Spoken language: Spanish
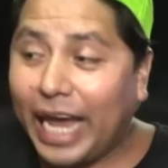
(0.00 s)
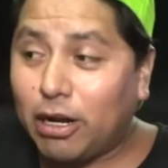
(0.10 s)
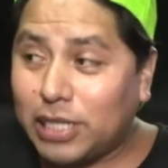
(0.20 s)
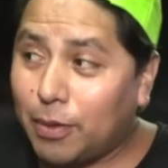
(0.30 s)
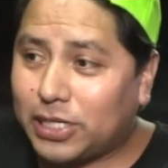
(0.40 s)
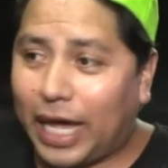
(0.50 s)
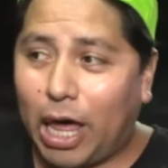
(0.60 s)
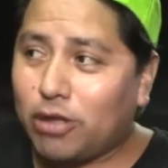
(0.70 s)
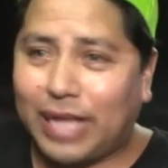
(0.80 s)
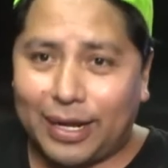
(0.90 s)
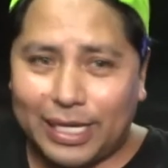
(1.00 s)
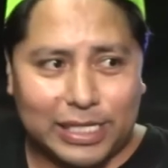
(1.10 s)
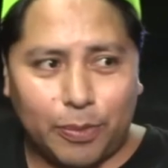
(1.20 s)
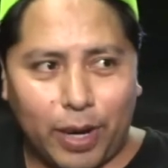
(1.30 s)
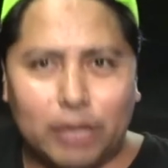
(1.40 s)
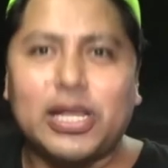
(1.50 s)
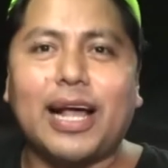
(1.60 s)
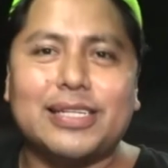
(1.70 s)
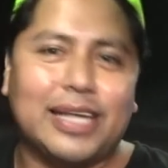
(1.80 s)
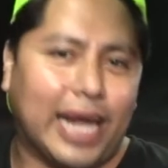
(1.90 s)
Y nos hemos quedado tardísimo, ¿eh? o sea
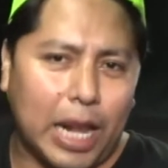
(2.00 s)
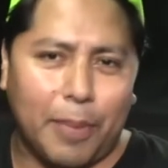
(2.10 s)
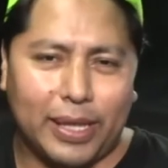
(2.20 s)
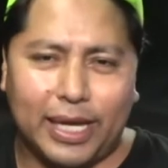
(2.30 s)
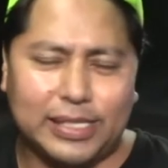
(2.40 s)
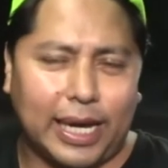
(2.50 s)
que si quieren venir,